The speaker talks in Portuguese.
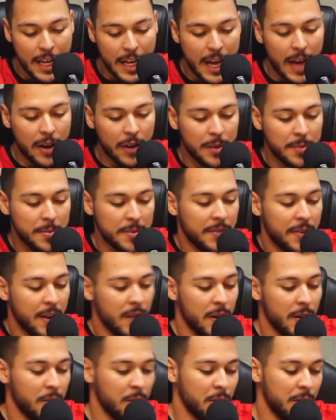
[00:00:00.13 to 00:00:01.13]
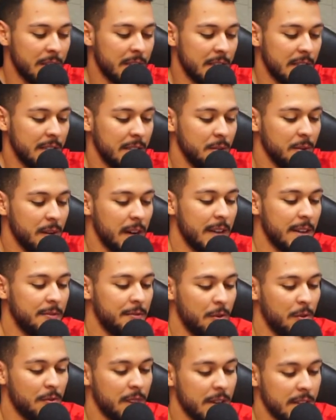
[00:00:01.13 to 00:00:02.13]
Agora me fala uma coisa, se o cara
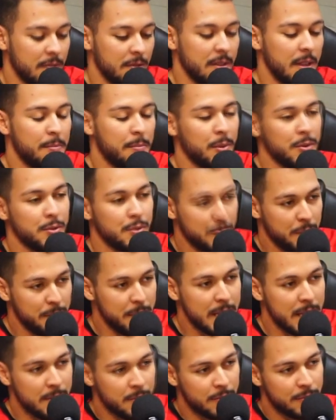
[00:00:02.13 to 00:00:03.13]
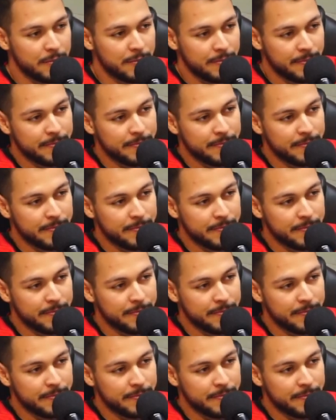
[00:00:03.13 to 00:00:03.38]
for fazer um depósito mínimo